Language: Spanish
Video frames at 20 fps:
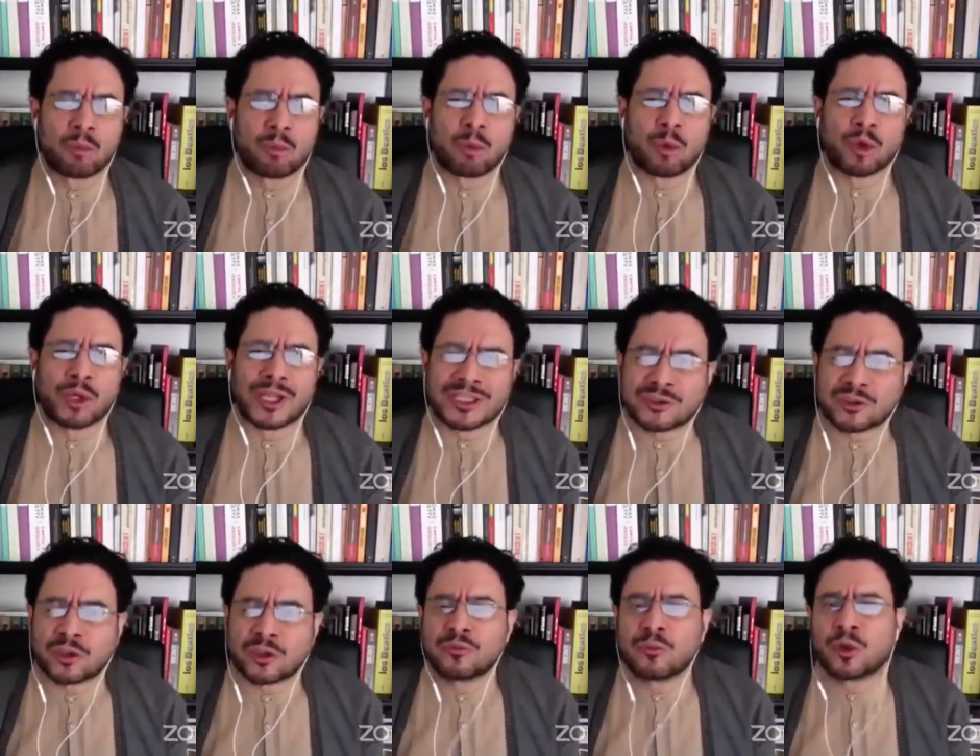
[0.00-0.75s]
Por
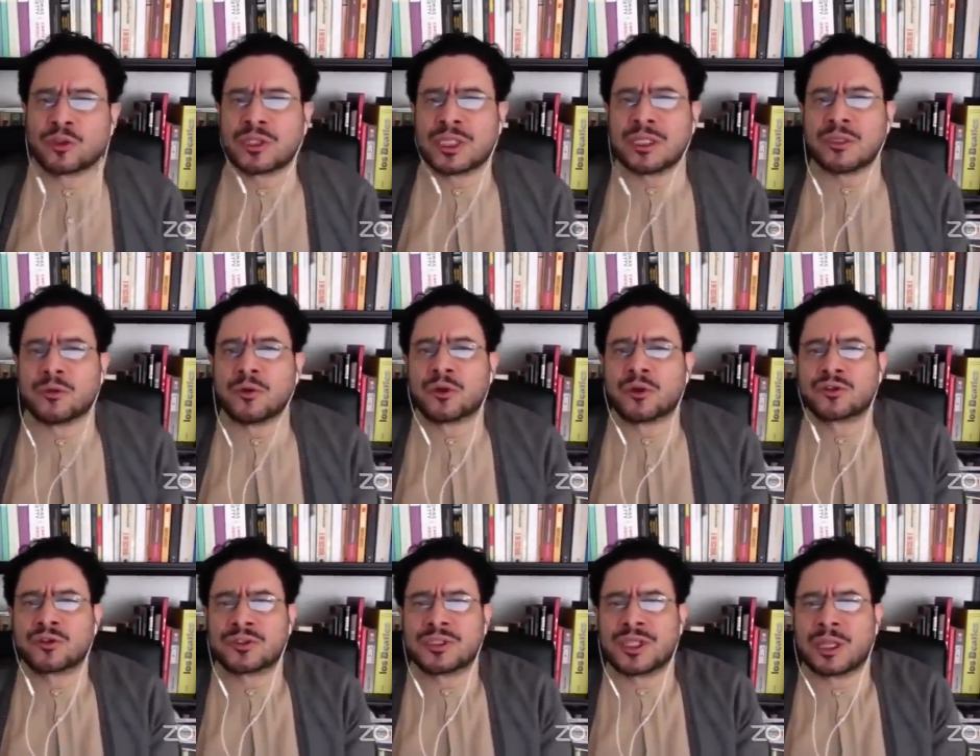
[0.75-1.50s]
estos
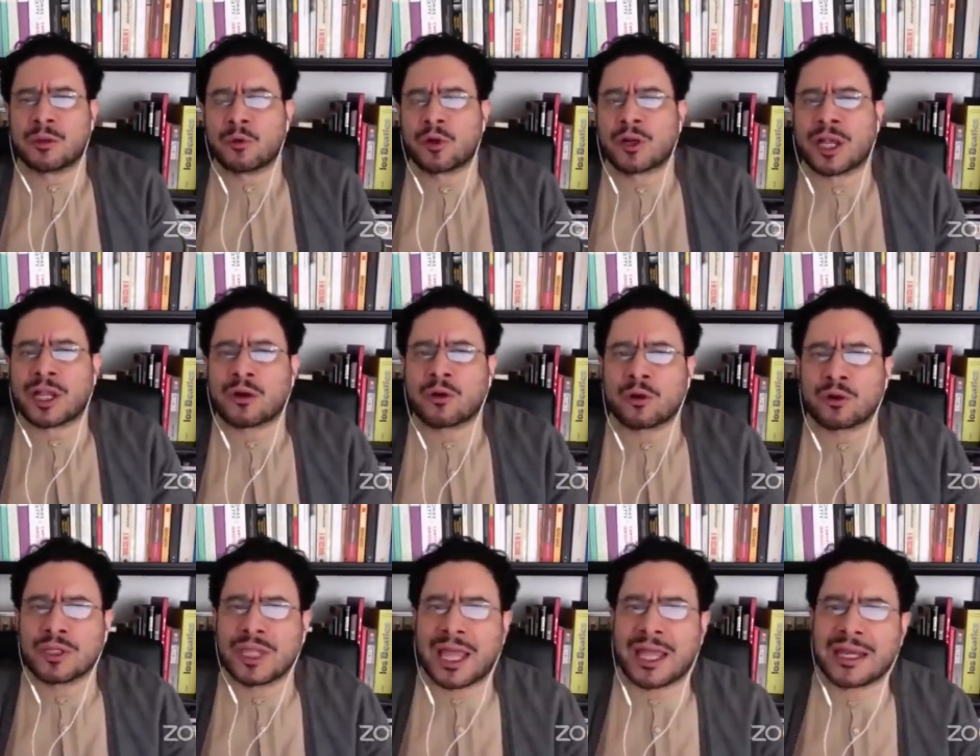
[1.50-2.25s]
motivos, debo
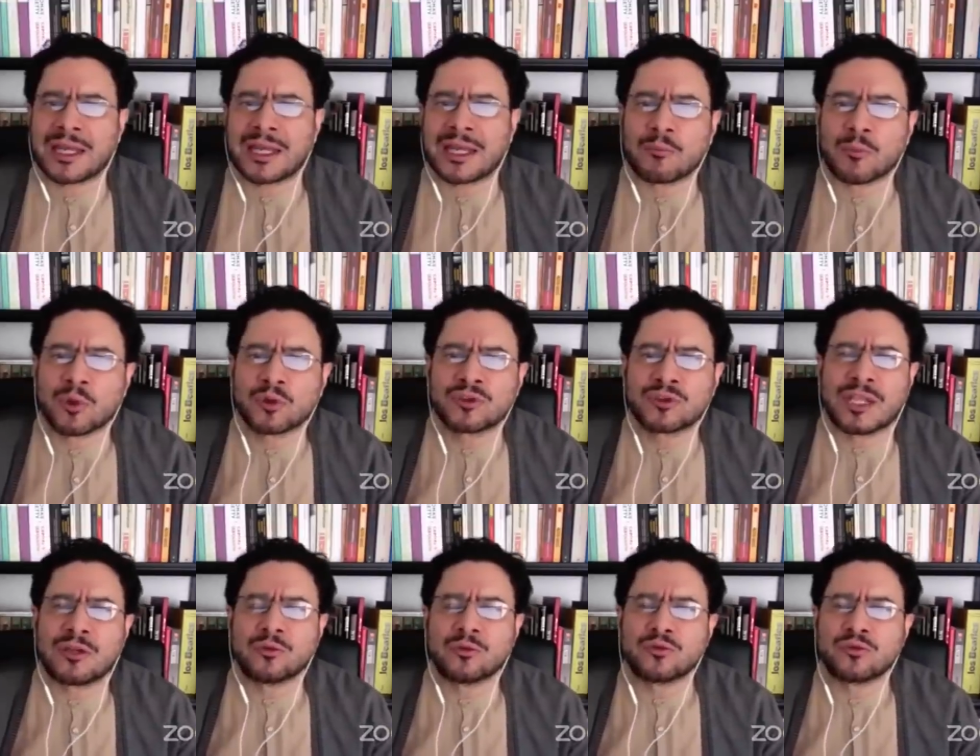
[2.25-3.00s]
recordar, hemos
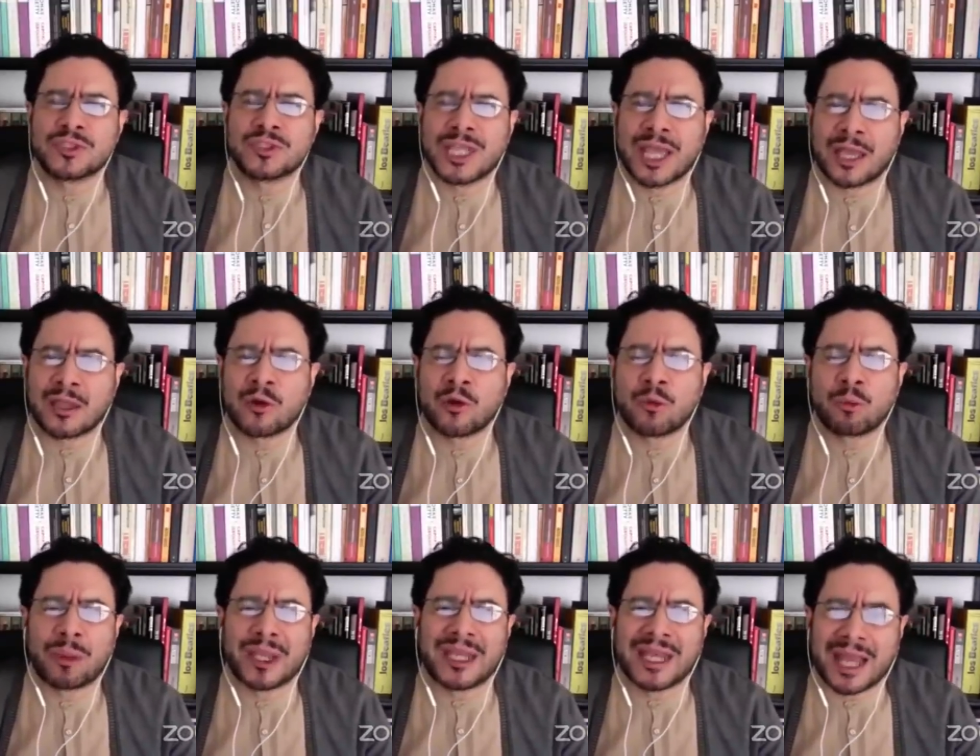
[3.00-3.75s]

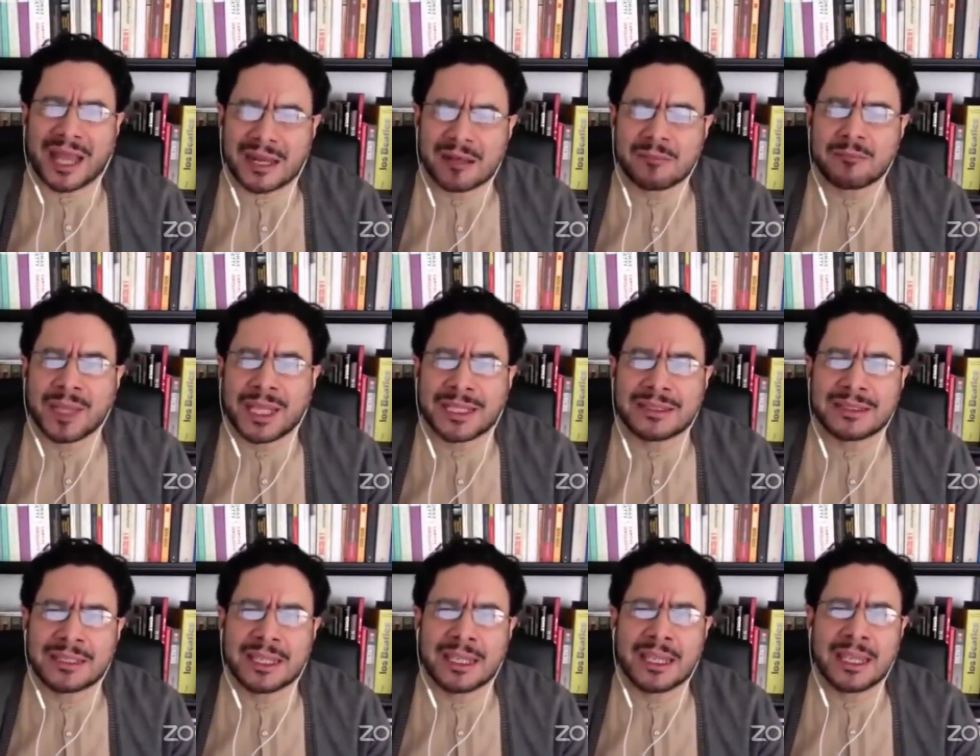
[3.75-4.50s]
denunciado
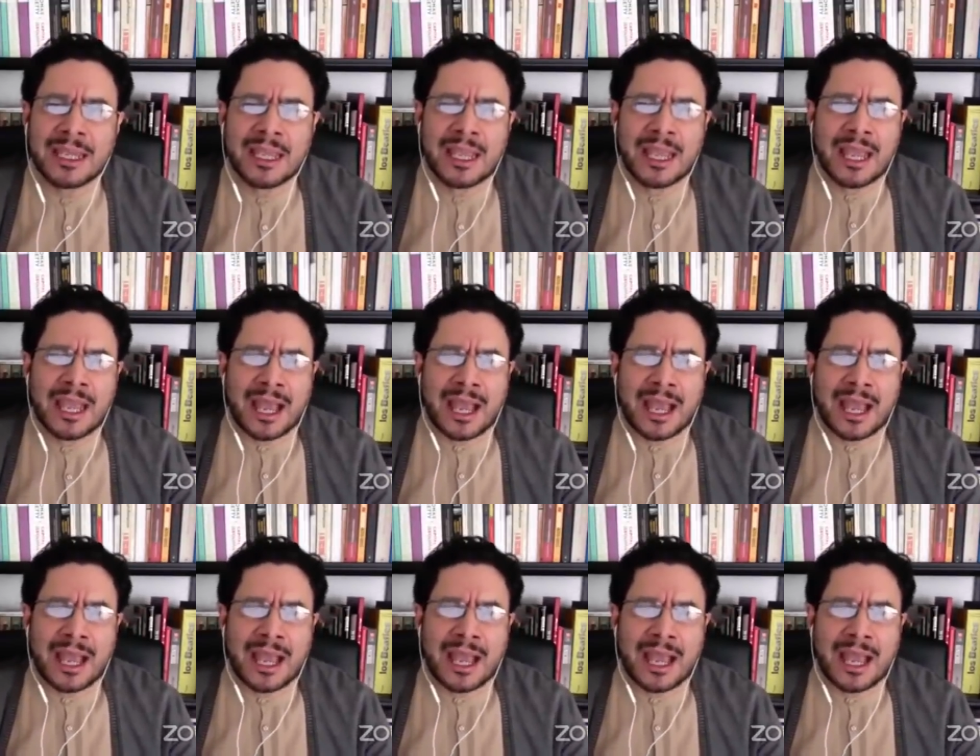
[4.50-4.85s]
penalmente